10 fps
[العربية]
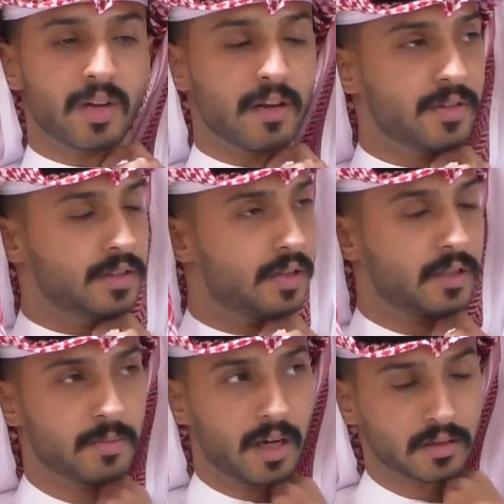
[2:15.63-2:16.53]
كان في عندي
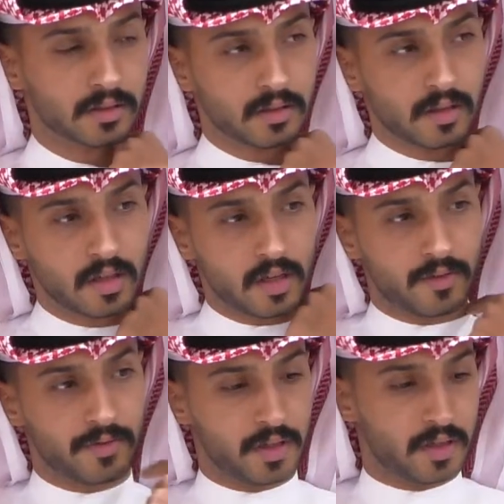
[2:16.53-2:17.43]
ارتباط
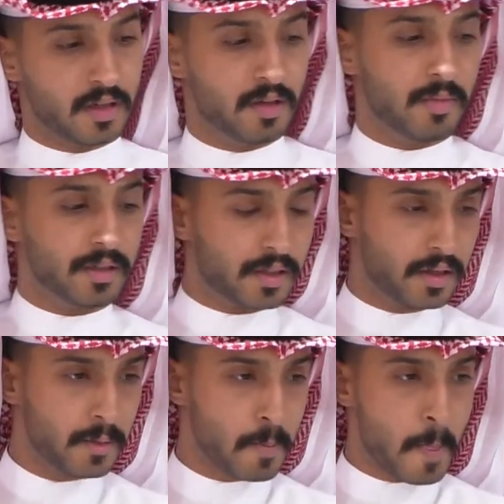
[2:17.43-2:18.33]
في آه،
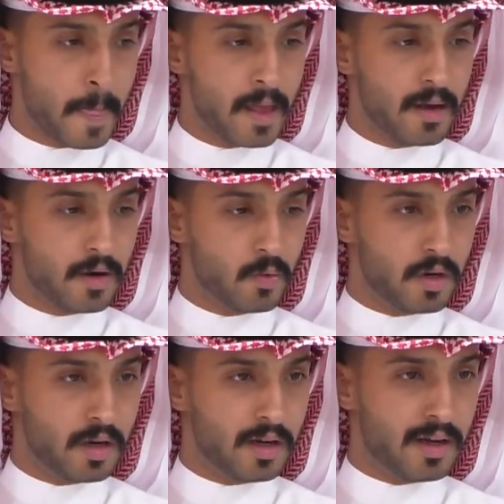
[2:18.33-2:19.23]
منطقة
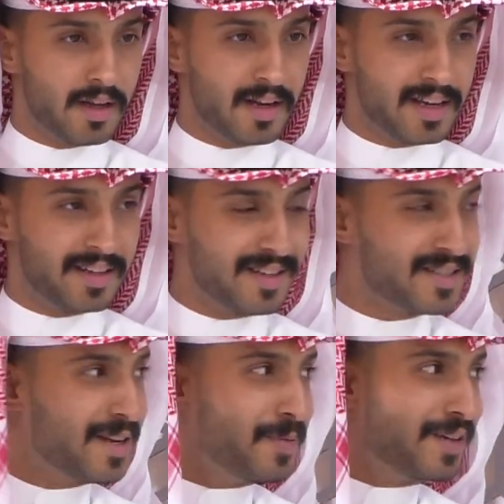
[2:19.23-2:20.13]
ولكن
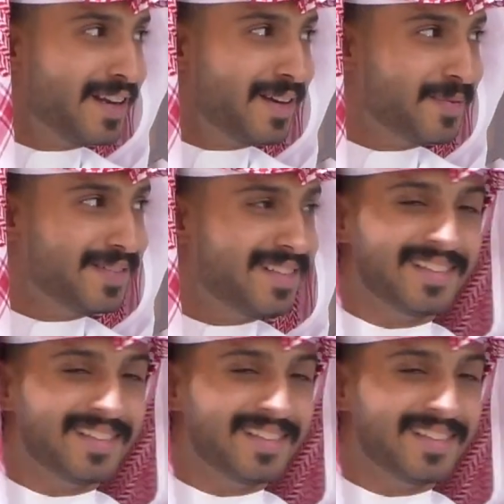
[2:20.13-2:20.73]
عشان أبو كليب